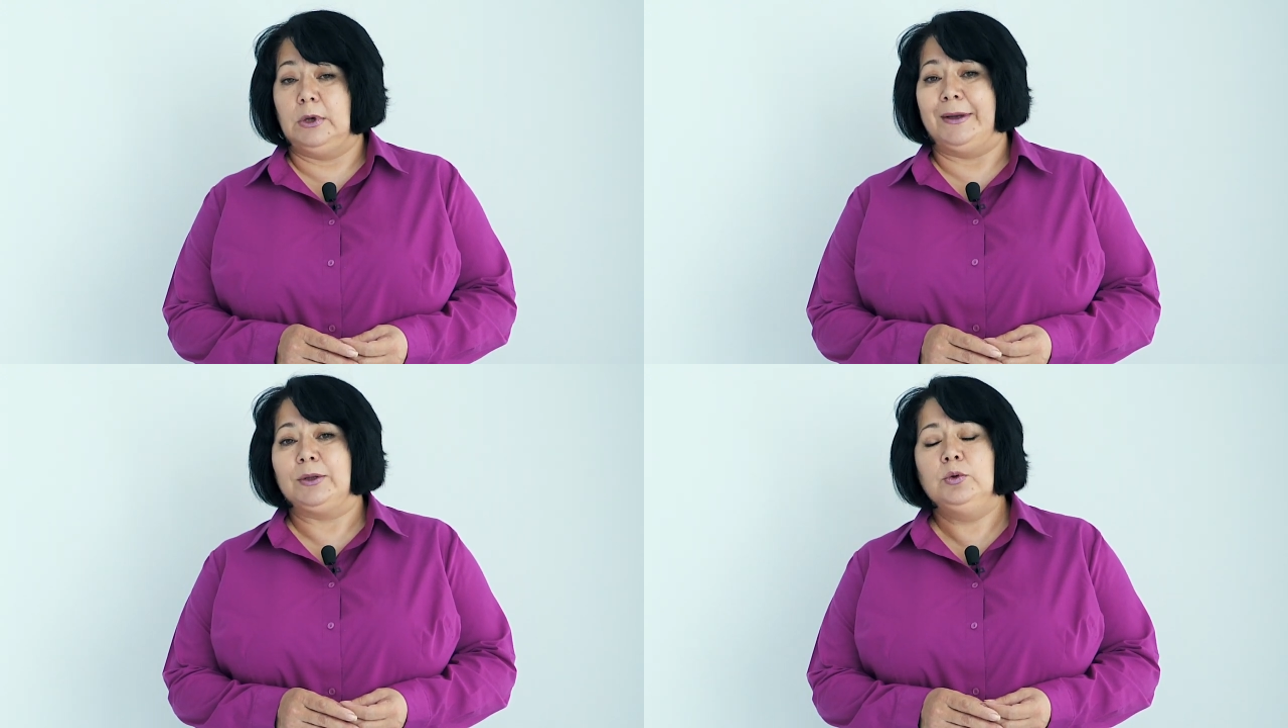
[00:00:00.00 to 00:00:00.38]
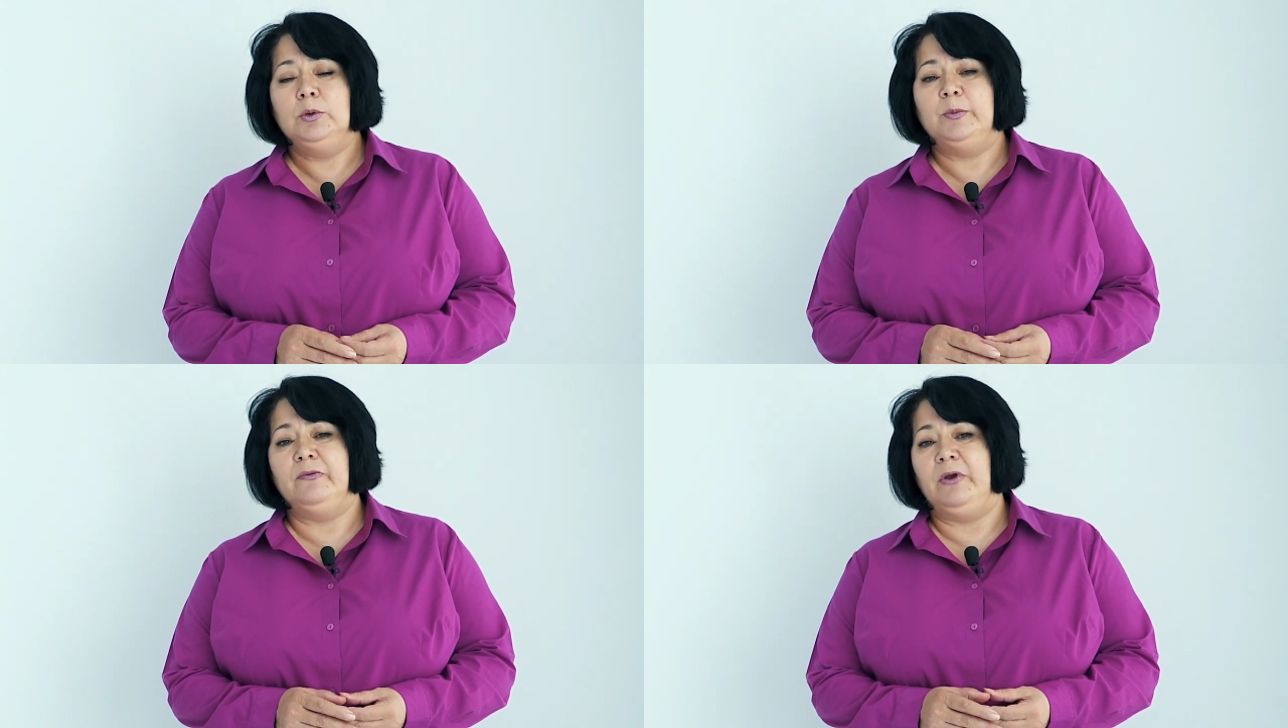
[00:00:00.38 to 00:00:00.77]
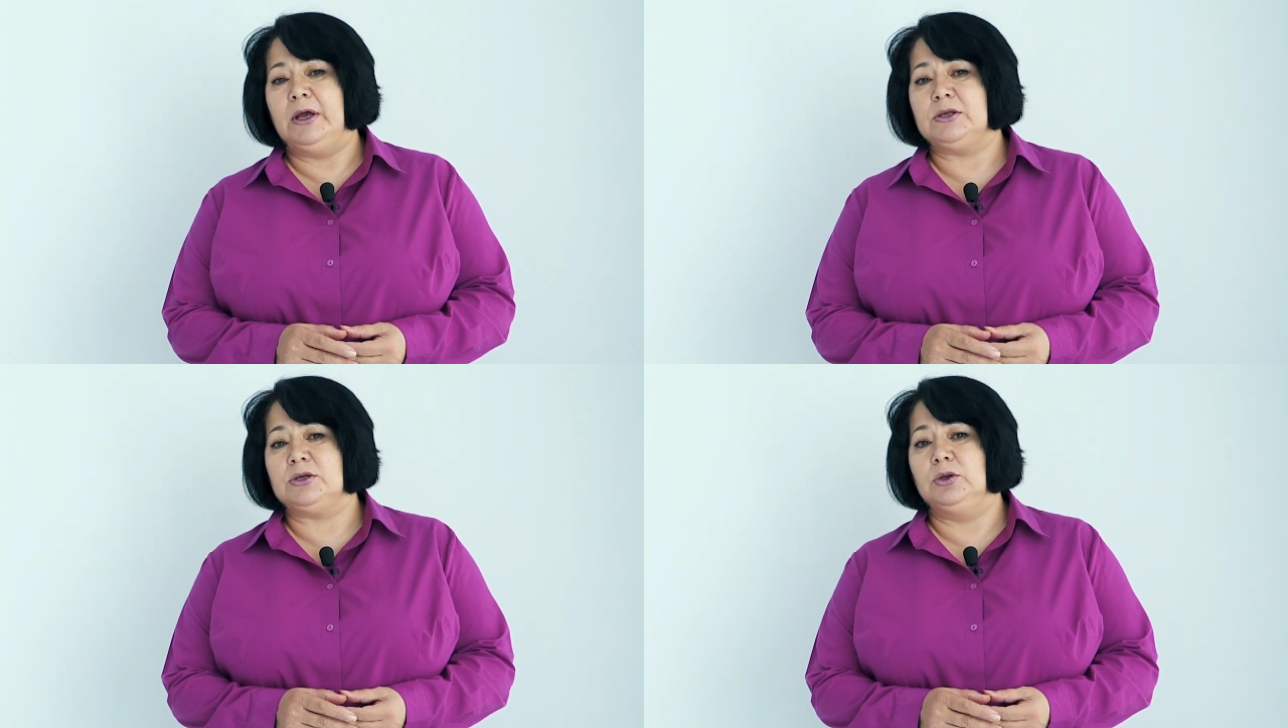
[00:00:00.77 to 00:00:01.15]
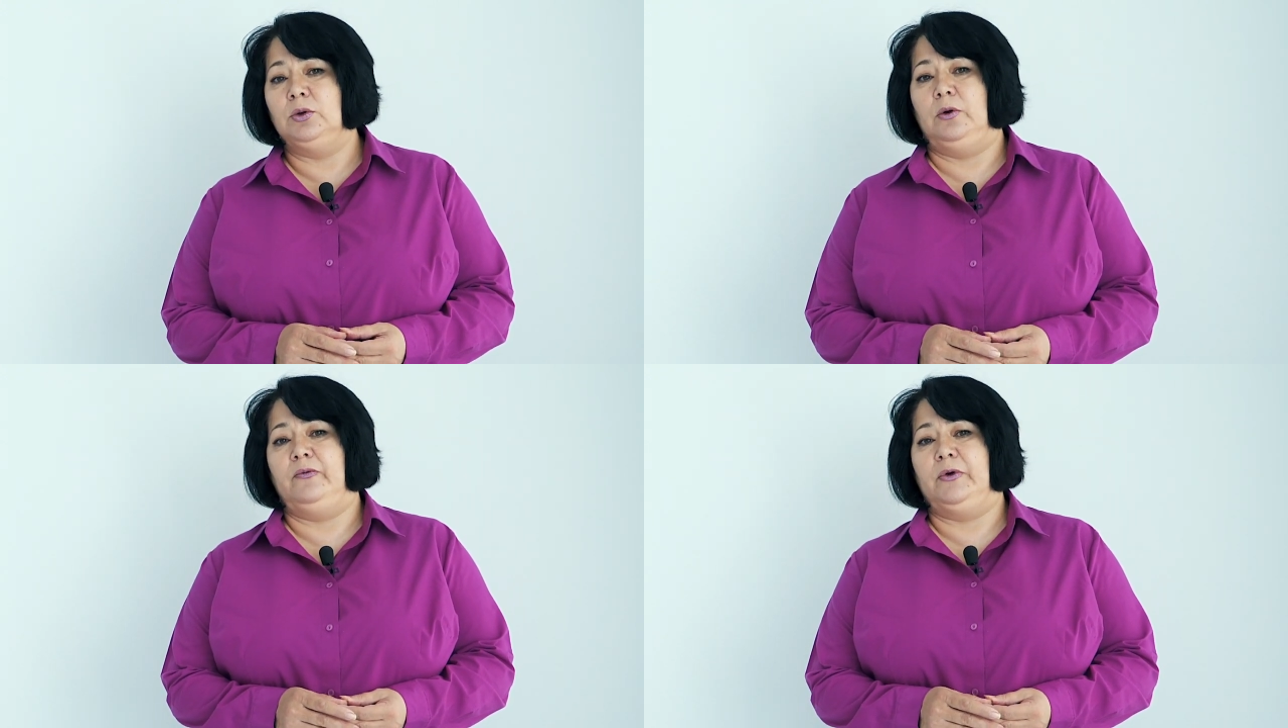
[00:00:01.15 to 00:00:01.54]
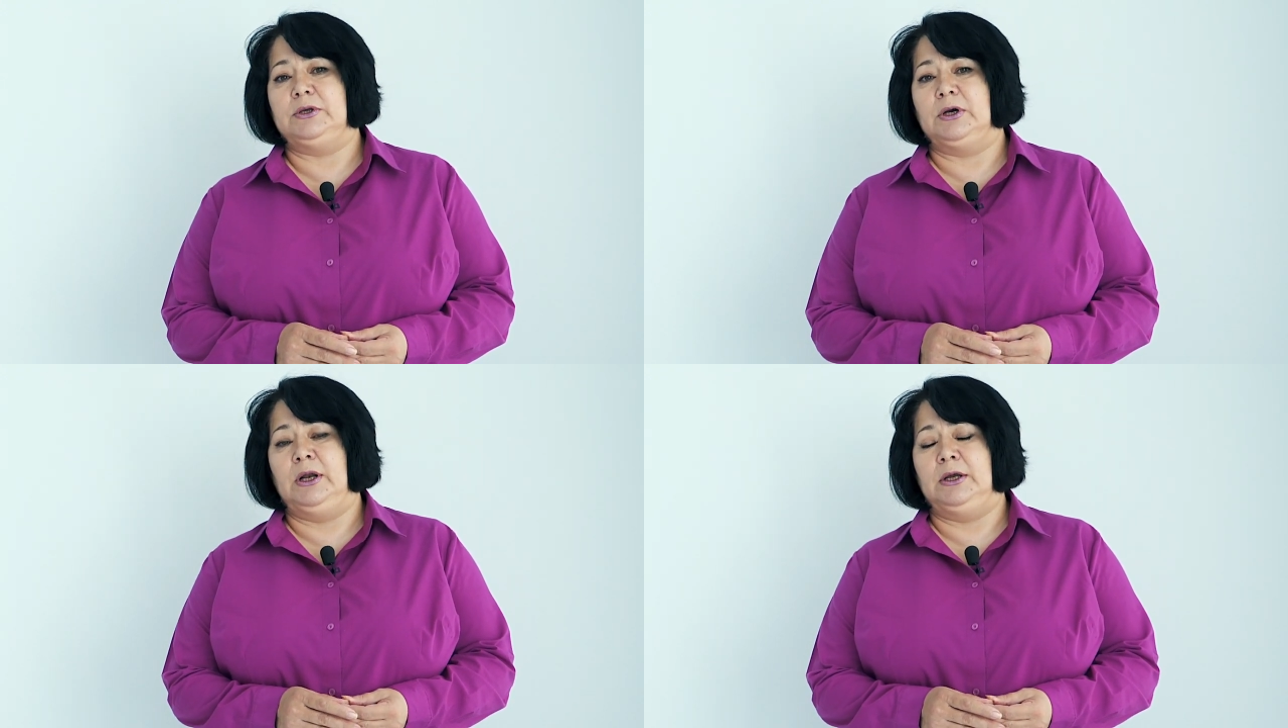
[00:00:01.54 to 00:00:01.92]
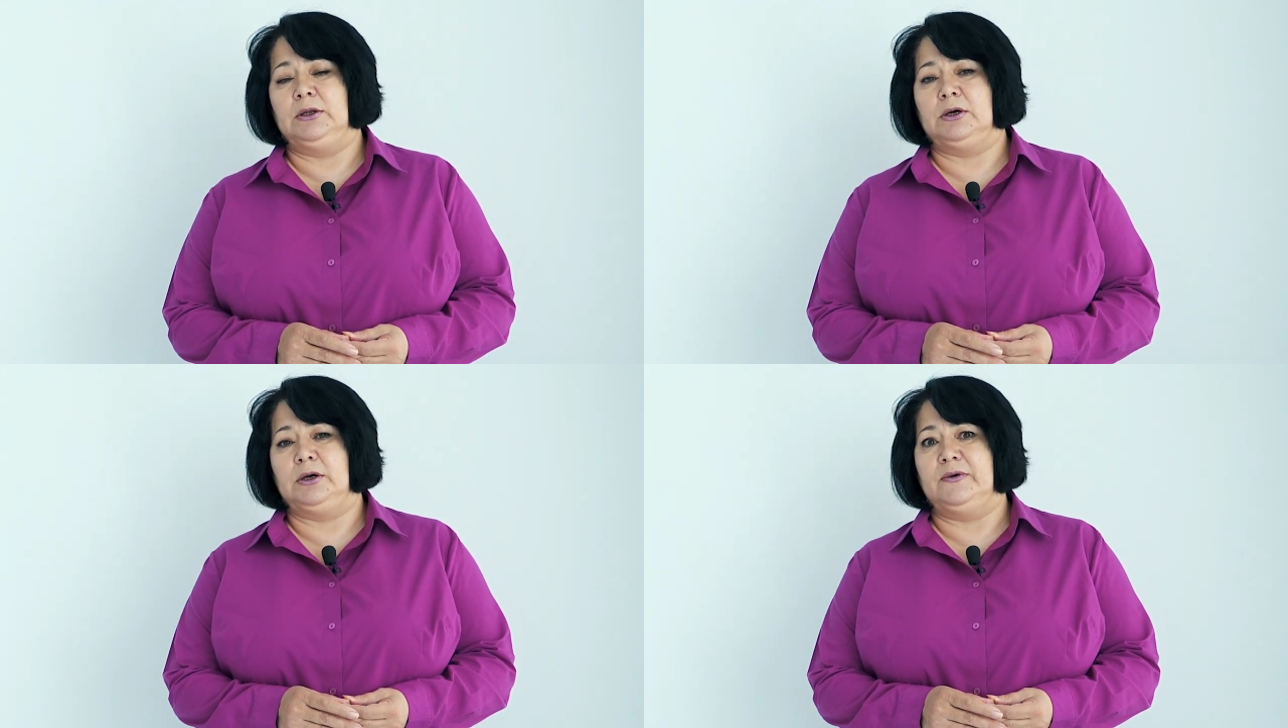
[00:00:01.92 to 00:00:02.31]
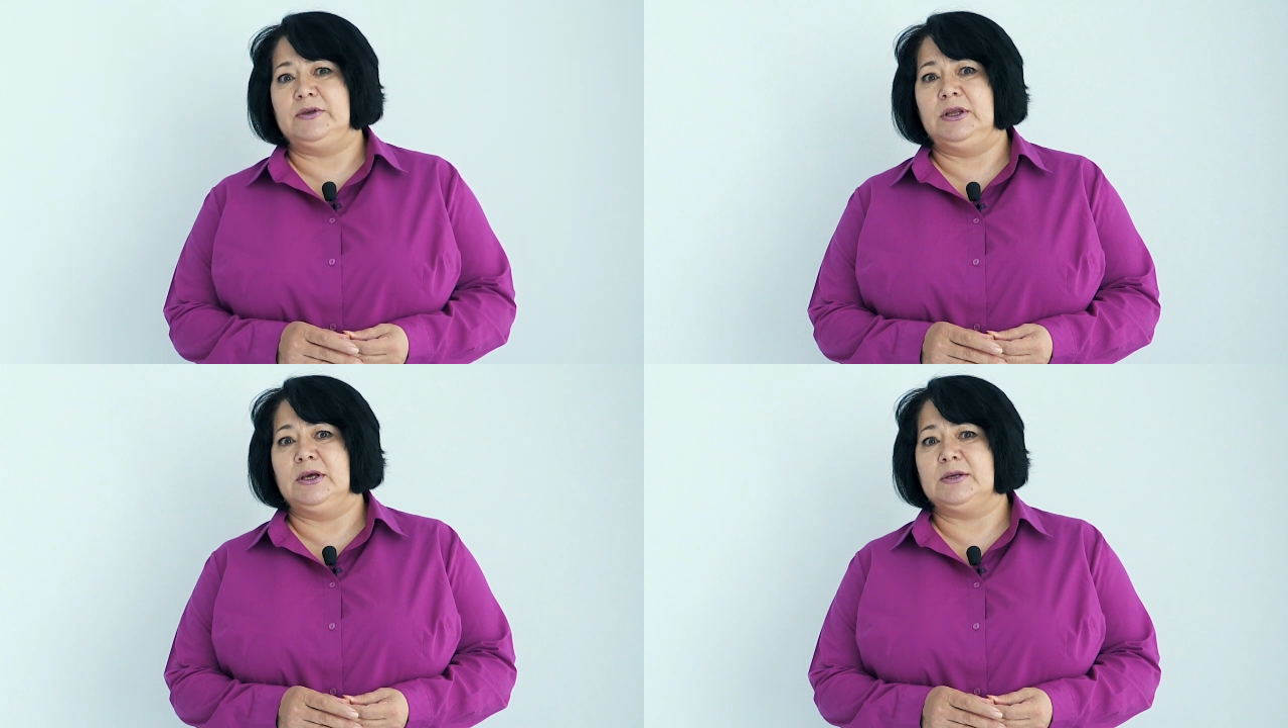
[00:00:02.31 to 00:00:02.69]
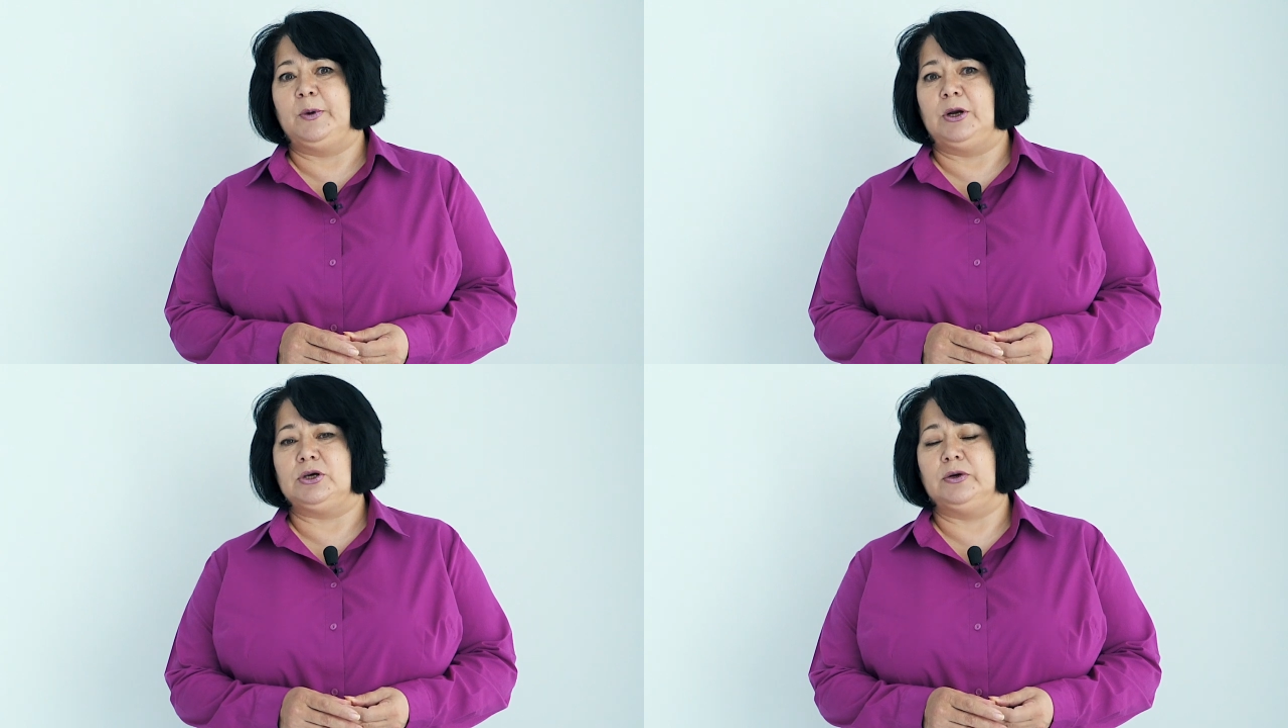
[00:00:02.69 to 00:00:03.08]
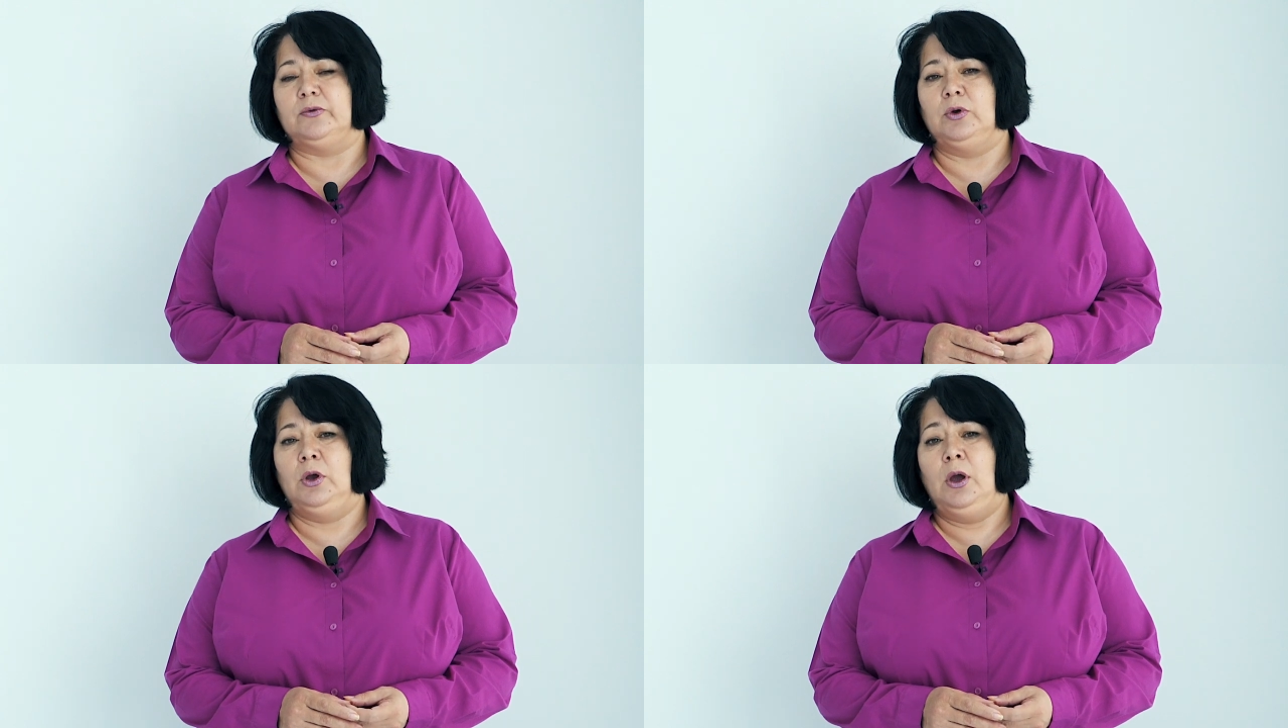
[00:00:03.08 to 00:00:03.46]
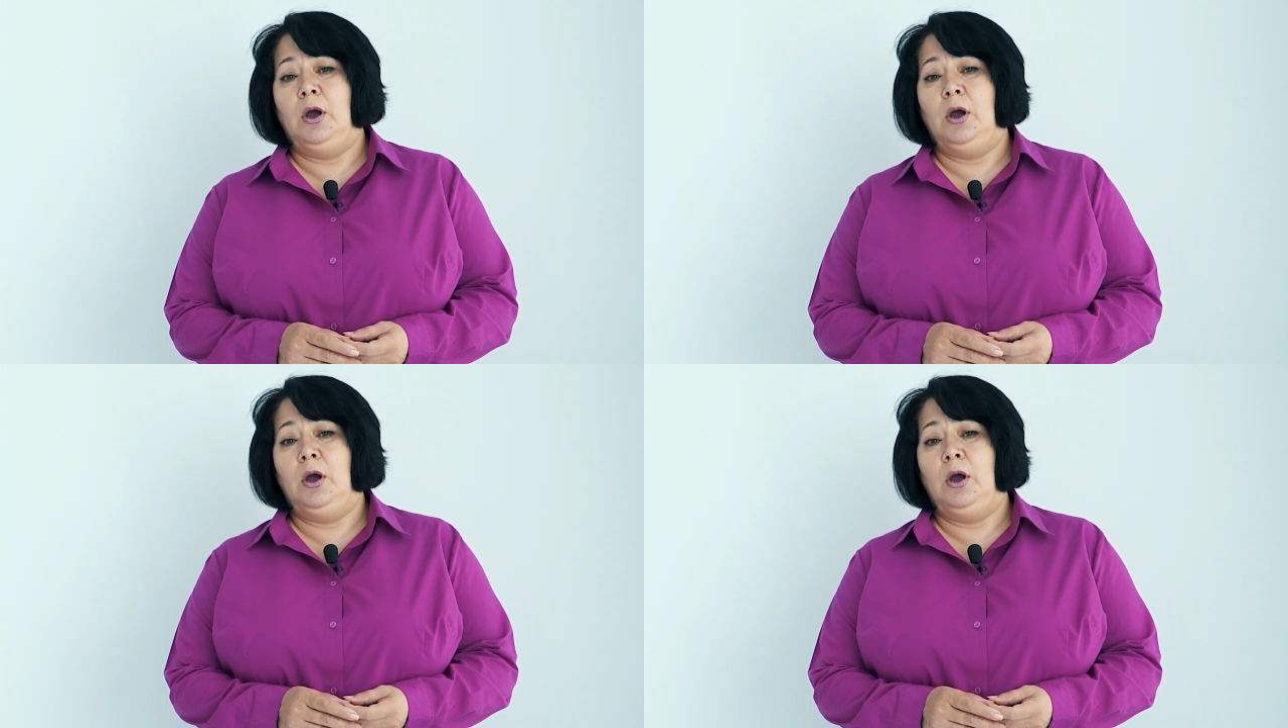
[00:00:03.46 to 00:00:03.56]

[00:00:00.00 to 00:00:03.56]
Откуда появляется ноль в этих клетках, я всегда спрашиваю.